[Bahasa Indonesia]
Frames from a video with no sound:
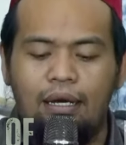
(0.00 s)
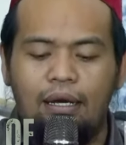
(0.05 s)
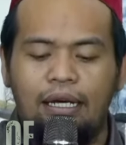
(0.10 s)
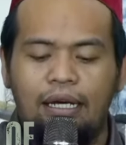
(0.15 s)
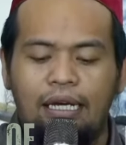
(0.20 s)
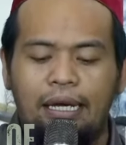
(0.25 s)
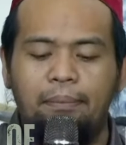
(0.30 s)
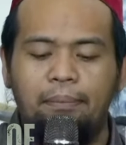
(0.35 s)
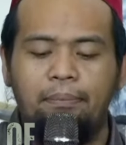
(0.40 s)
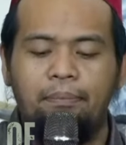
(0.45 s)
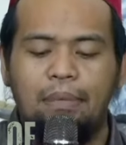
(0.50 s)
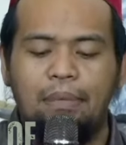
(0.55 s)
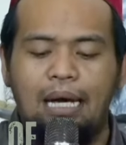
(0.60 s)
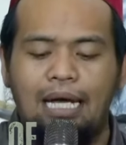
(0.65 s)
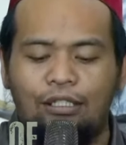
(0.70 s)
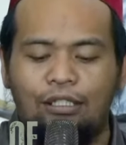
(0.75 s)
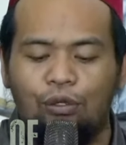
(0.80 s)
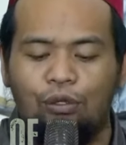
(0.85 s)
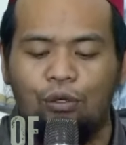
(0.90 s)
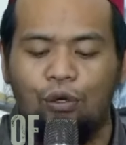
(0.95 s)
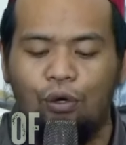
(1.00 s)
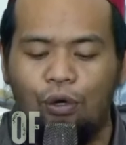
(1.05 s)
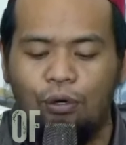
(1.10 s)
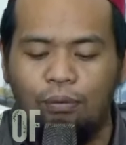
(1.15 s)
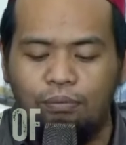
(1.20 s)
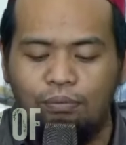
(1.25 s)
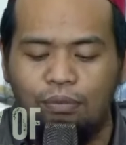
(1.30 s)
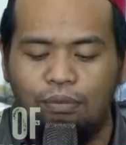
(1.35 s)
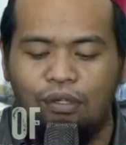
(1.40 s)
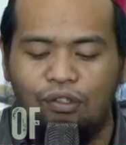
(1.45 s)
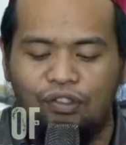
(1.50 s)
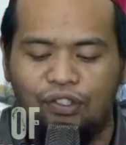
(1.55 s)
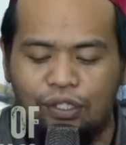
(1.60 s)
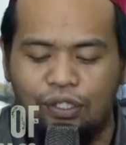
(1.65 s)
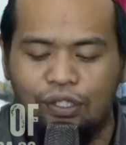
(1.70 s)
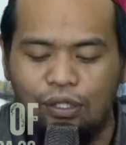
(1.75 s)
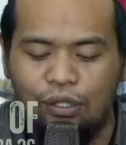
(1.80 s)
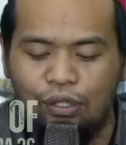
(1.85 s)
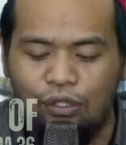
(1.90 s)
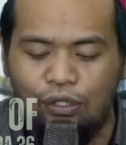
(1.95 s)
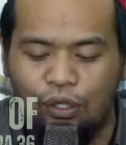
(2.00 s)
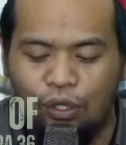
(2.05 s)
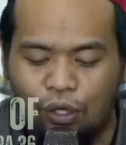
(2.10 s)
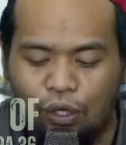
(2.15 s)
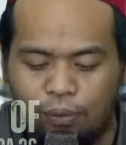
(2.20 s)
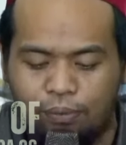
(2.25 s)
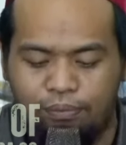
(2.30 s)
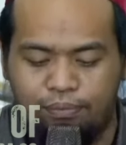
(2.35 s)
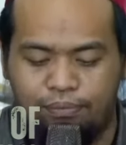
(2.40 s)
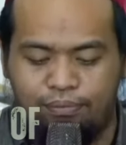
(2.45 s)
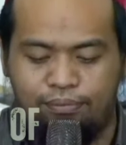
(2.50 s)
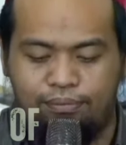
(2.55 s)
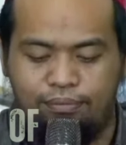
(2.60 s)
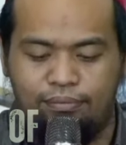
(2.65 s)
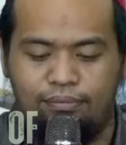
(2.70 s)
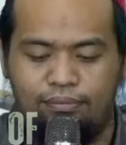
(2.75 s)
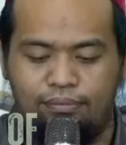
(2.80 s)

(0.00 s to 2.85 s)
himmatuhum butunuhum